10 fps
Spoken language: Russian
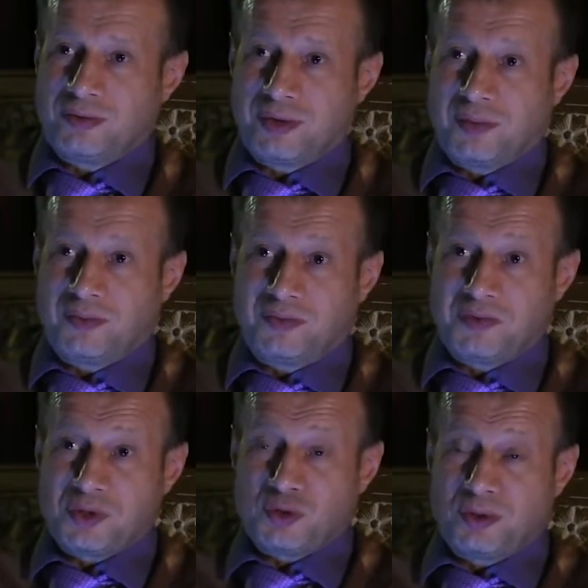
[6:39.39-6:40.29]
Вот я
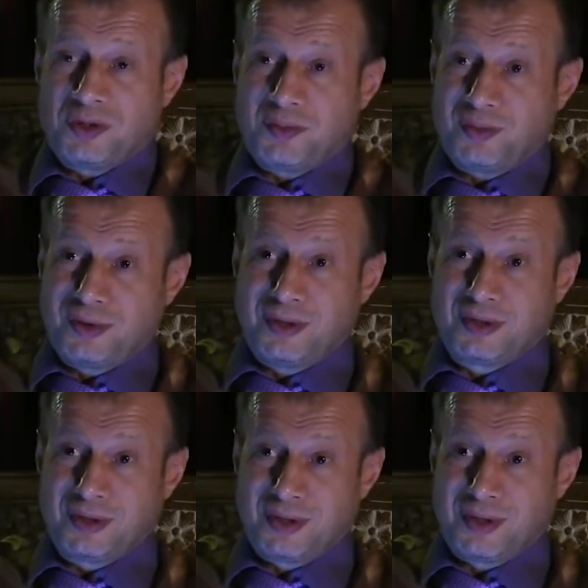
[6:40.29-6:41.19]
зашел за
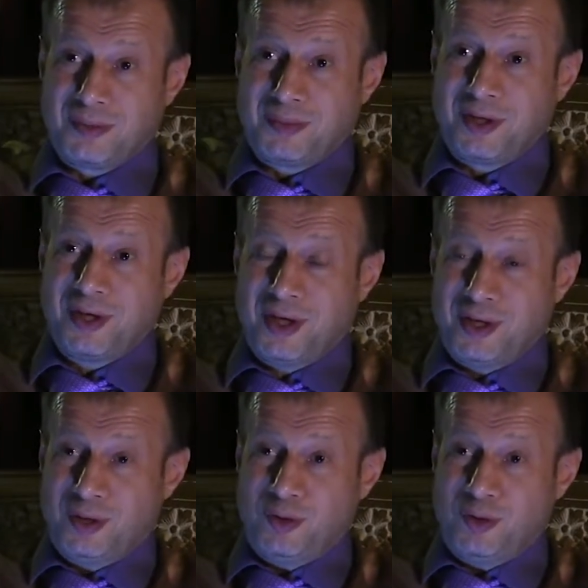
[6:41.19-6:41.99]
буханкой хлеба, я